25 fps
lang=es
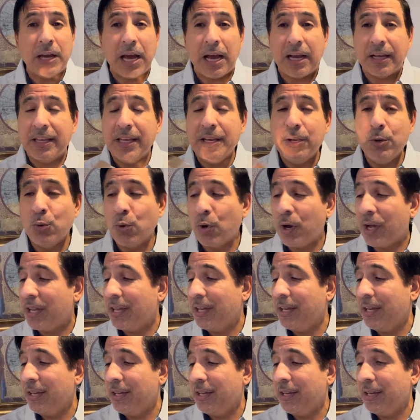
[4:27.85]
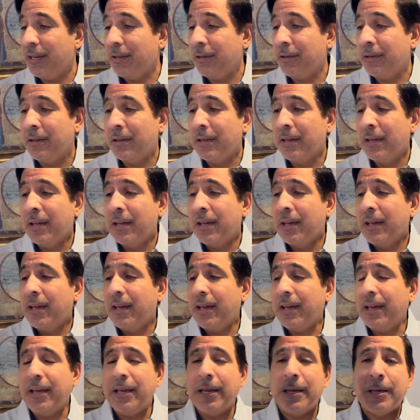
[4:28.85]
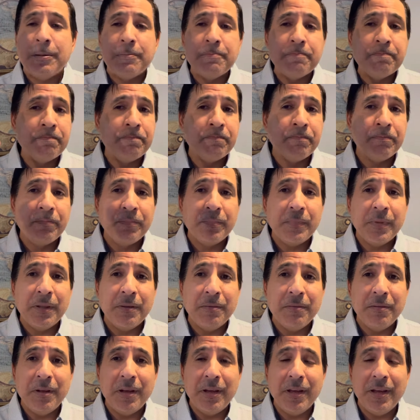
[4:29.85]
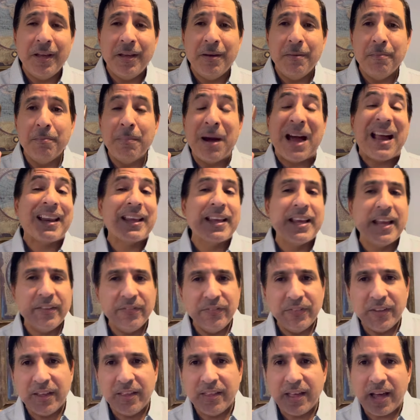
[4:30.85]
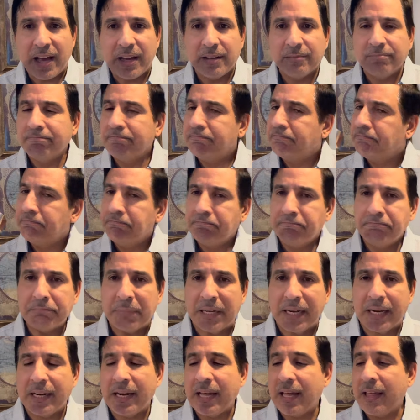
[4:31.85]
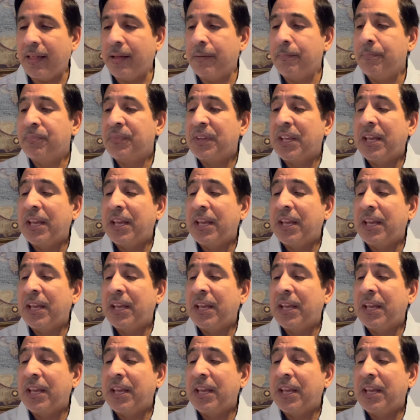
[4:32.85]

Aquí no hay em, eh, margen de edad, para nada.